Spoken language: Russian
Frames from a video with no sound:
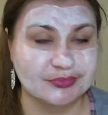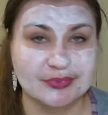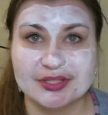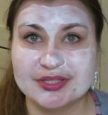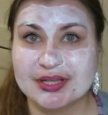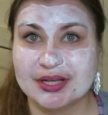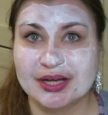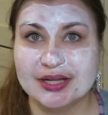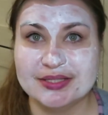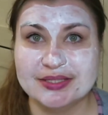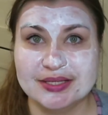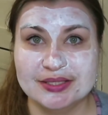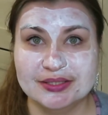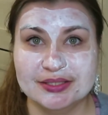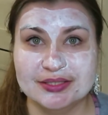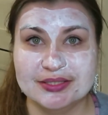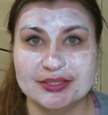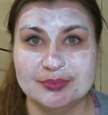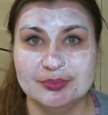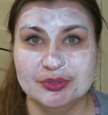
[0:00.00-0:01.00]

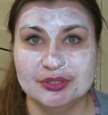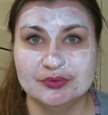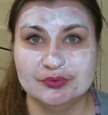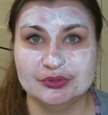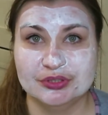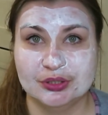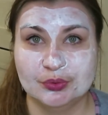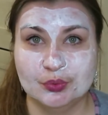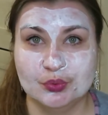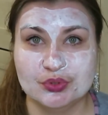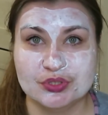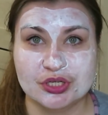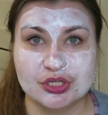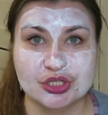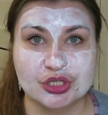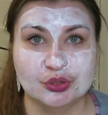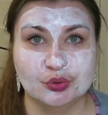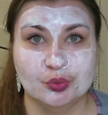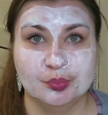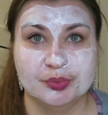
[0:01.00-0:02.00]
захотелось именно вот такую
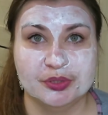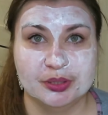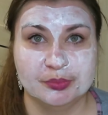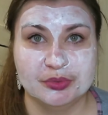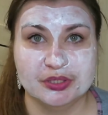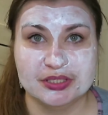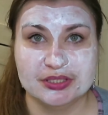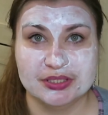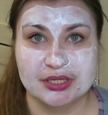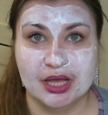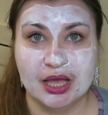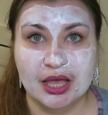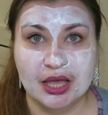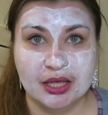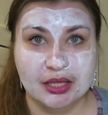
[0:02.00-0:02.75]
сашетку приобрести.